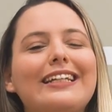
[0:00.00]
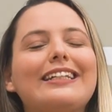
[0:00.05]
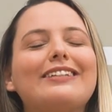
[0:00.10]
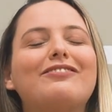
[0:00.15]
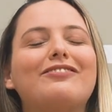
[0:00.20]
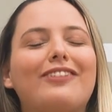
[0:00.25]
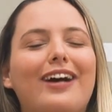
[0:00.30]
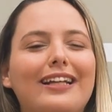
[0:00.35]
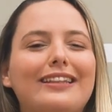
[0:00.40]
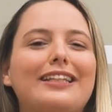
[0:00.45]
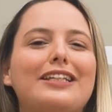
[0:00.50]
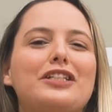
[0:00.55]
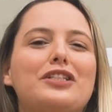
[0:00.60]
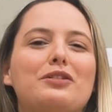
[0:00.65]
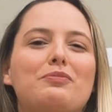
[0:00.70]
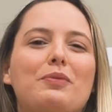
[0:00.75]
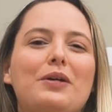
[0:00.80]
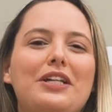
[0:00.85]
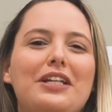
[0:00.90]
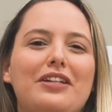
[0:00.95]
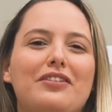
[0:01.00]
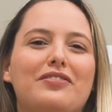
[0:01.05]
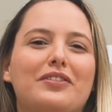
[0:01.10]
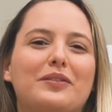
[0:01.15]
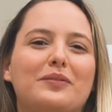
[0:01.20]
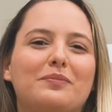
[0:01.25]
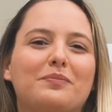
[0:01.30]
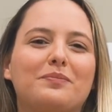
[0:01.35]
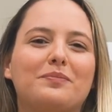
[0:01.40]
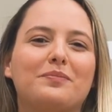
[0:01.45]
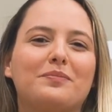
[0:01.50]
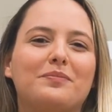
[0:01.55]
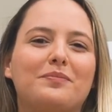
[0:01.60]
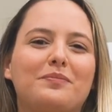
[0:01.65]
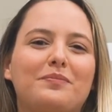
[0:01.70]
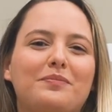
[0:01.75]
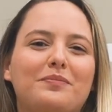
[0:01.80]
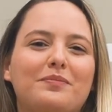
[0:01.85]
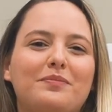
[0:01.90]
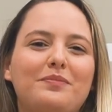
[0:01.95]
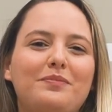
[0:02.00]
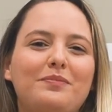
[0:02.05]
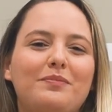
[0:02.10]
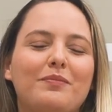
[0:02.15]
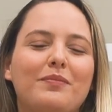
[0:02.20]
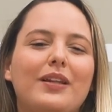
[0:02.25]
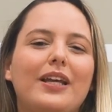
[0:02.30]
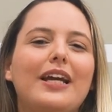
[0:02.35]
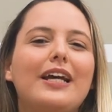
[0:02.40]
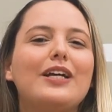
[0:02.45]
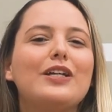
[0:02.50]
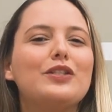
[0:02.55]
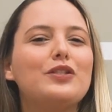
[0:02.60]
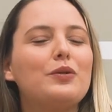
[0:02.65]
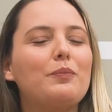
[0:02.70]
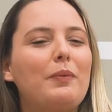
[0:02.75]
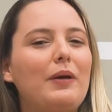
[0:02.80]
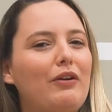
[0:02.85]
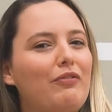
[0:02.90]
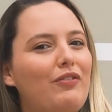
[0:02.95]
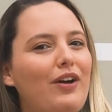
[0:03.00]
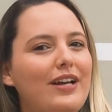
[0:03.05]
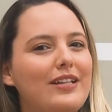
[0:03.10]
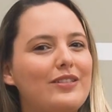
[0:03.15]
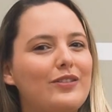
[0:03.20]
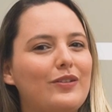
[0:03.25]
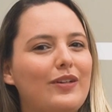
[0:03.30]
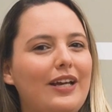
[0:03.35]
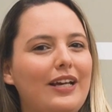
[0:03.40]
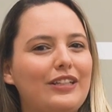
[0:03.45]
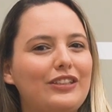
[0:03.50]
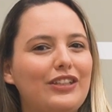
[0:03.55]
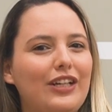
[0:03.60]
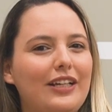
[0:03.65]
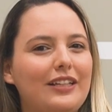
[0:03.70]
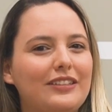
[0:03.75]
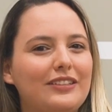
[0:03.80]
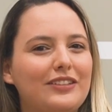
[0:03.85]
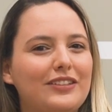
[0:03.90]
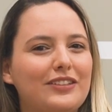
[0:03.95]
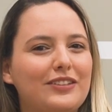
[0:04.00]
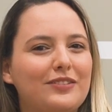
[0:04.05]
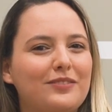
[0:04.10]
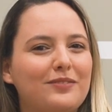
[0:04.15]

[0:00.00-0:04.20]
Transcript: que vai estar disponível. Super fácil, né, gente?